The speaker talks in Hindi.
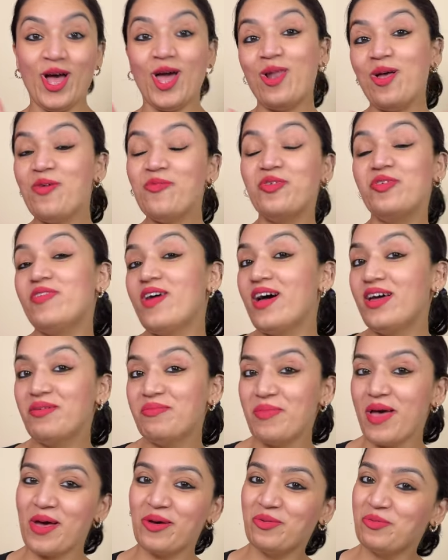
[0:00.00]
हेलो एवरीवन
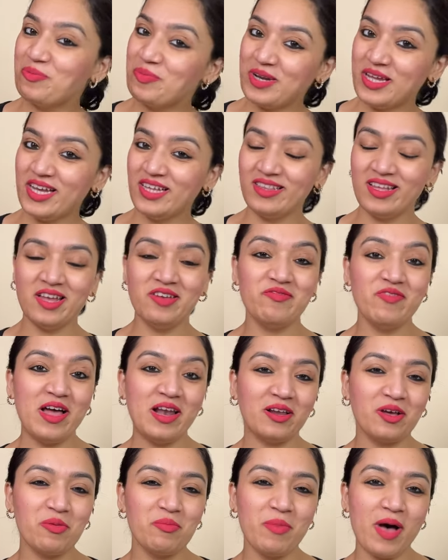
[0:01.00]
मैं हूँ प्रीत एंड
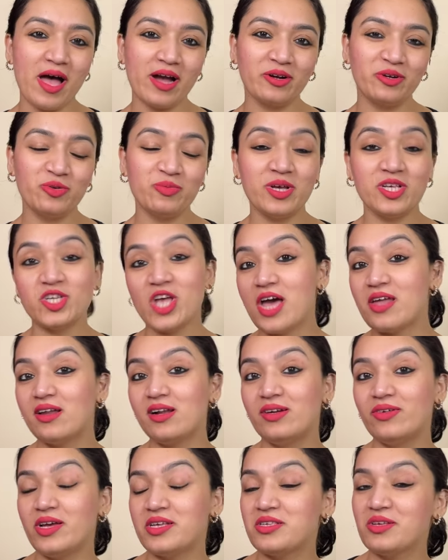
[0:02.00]
वेलकम बैक टू माय
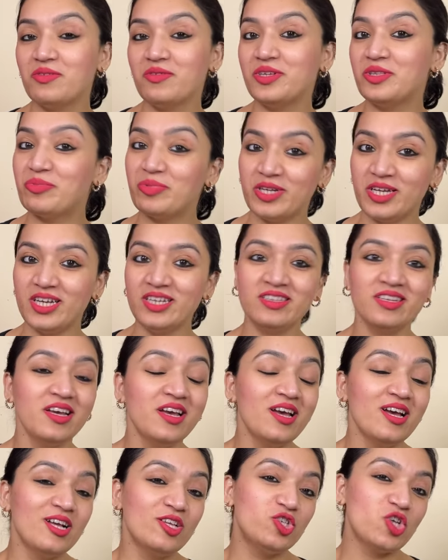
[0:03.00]
चैनल ड्रेसर विद प्रीत
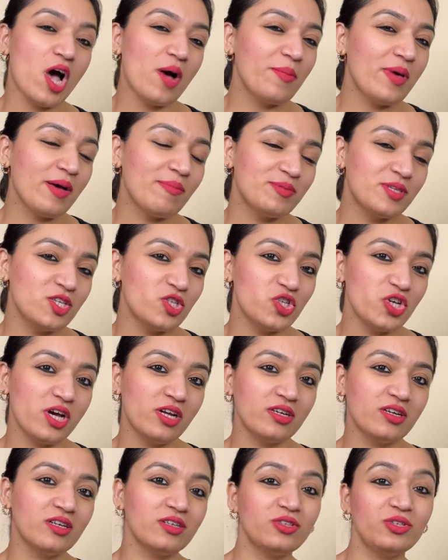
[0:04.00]
जहाँ मैं आपसे
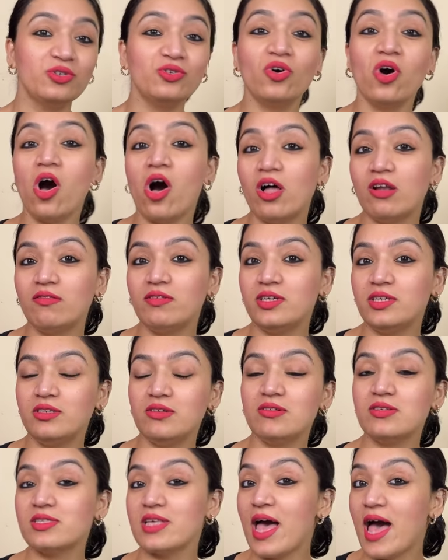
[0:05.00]
शेयर करती हूँ हॉल
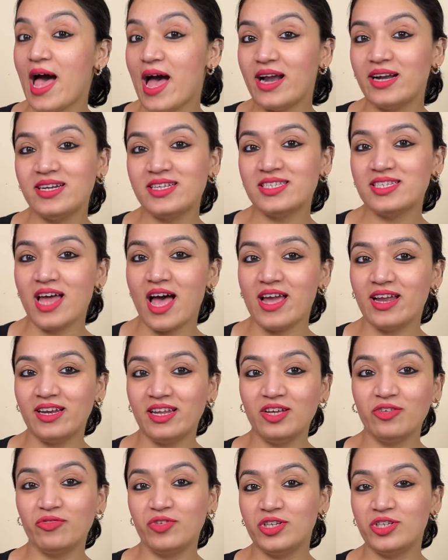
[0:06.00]
वीडियोस एंड
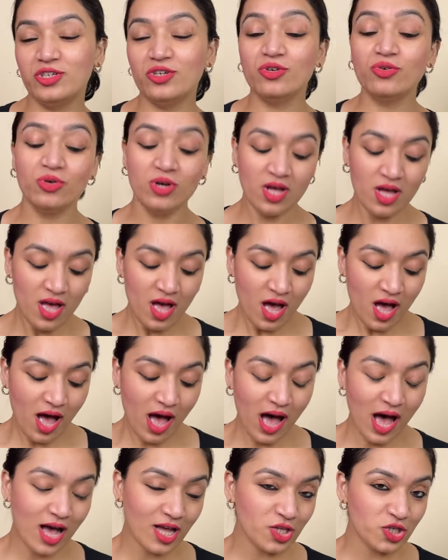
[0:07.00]
स्टाइलिंग वीडियो
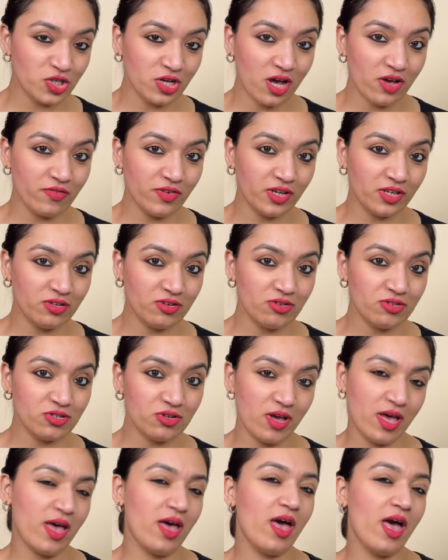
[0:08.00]
आज का वीडियो जो
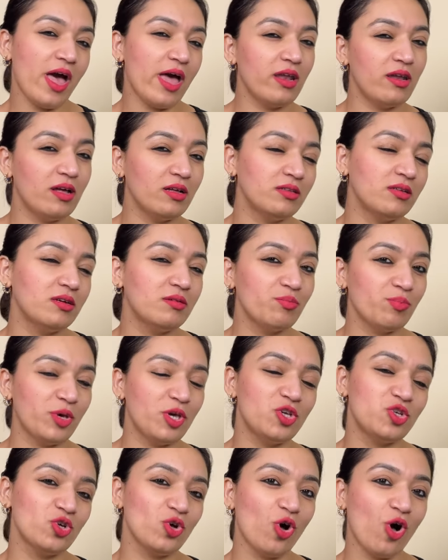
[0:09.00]
है अनदर
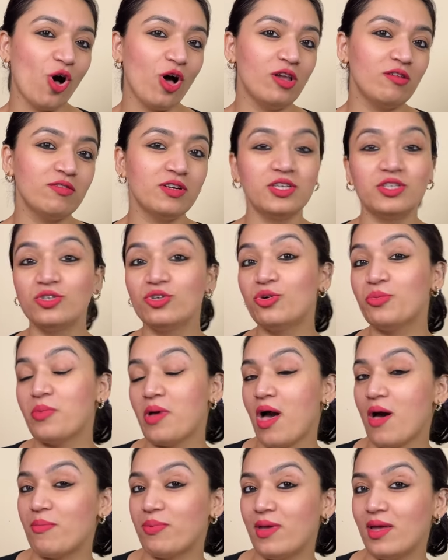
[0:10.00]
मीशो हॉल वीडियो मैं
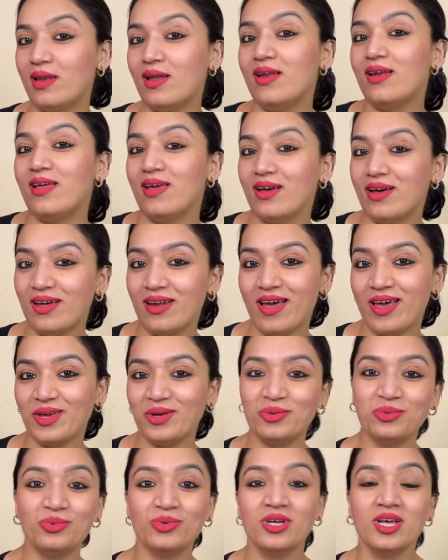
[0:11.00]
आपके लिए लेकर आई
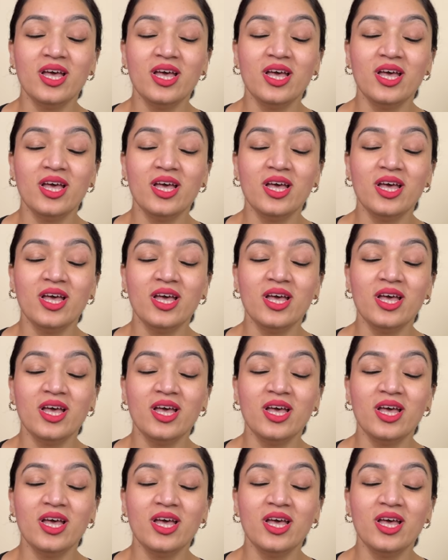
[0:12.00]
हूँ